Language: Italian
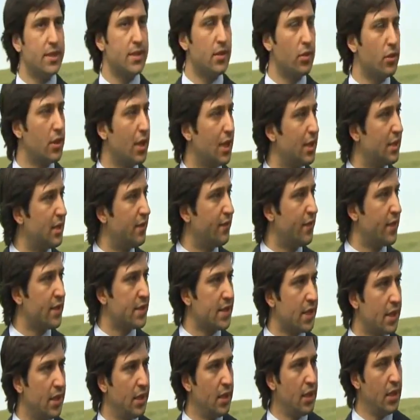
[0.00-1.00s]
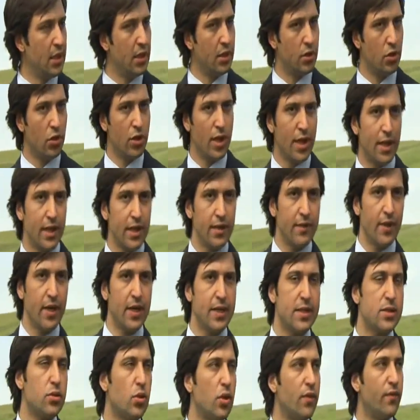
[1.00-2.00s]
Ministro della Difesa non arriva
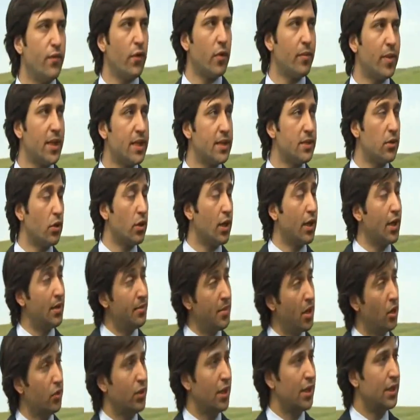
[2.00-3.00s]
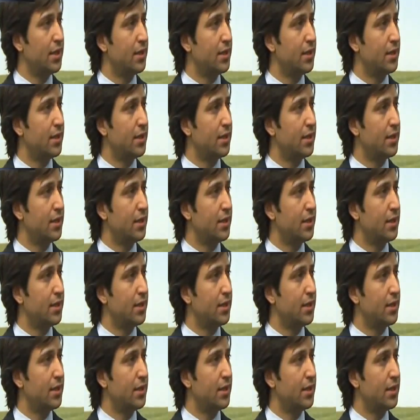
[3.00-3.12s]
nessuno nessuna informazione, nemmeno